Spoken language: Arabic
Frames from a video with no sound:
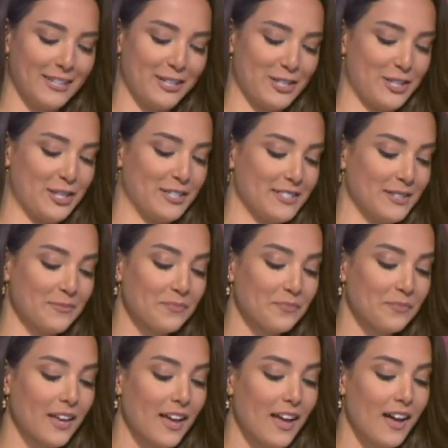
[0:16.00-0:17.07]
أنا جاهزة
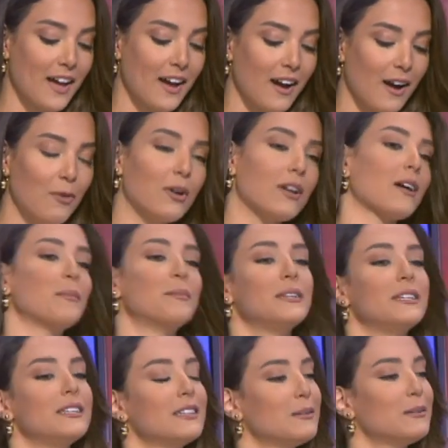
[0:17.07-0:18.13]
يلا أول
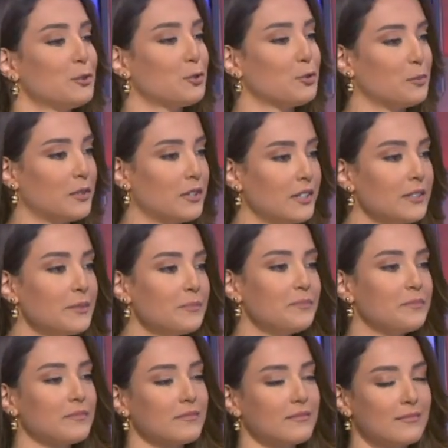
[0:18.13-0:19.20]
خبرية من دبي
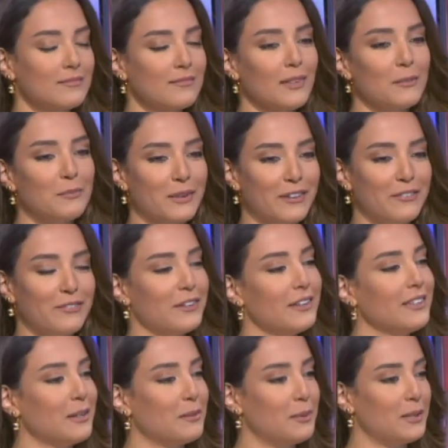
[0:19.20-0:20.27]

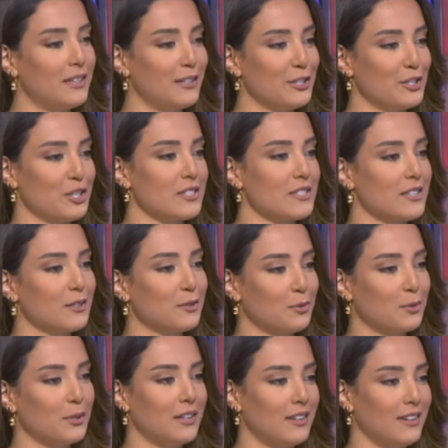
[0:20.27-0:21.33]
مكفاية
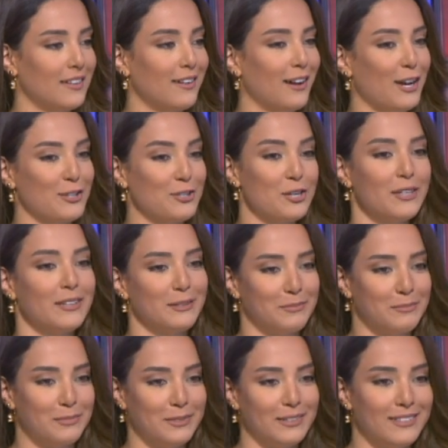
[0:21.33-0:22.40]
بالإنجازات
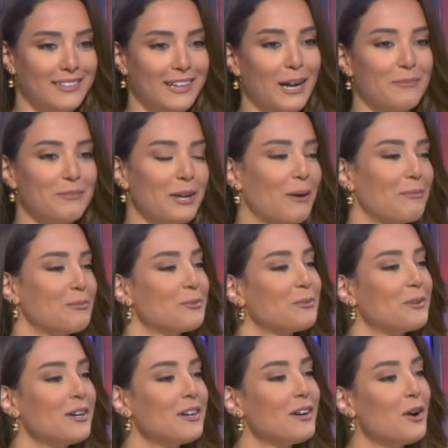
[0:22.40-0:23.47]
والعجايب اللي عم
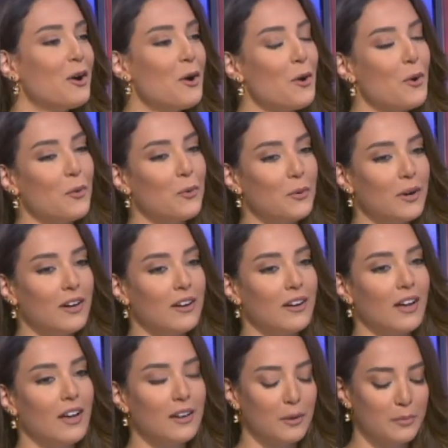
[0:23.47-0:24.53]
بيعملوها
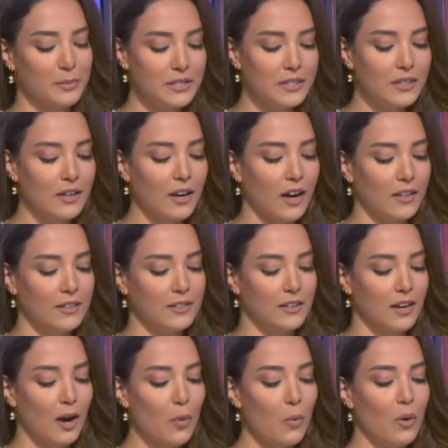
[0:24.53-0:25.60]
وهالخبرية عن
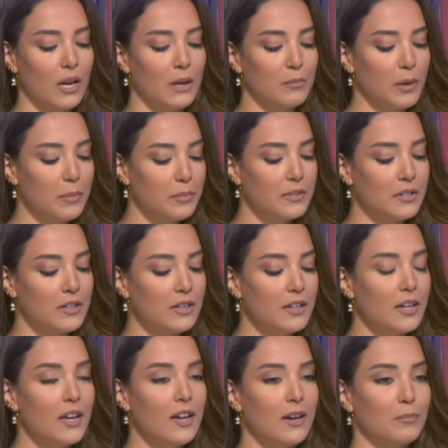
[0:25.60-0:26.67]
أول مبنى
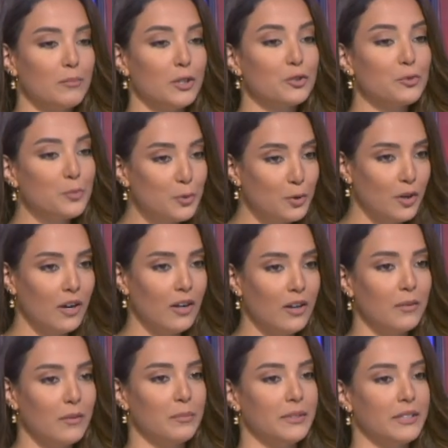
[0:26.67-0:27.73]
مطبوع
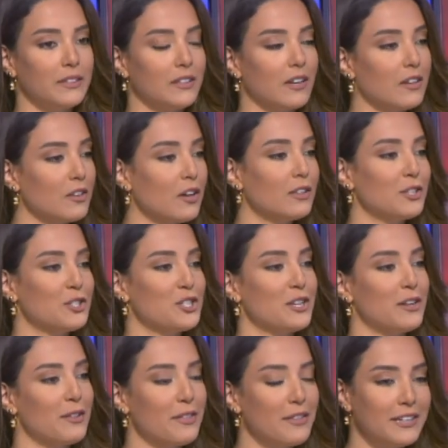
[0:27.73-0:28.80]
بتكنولوجي
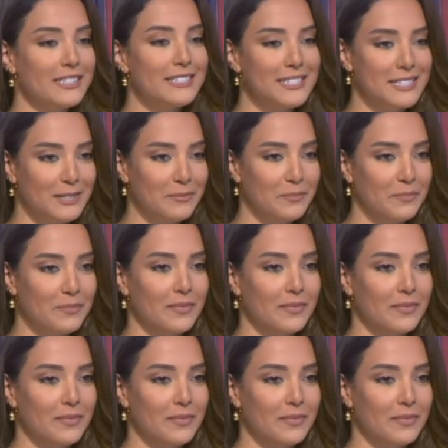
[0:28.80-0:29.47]
ال 3 دي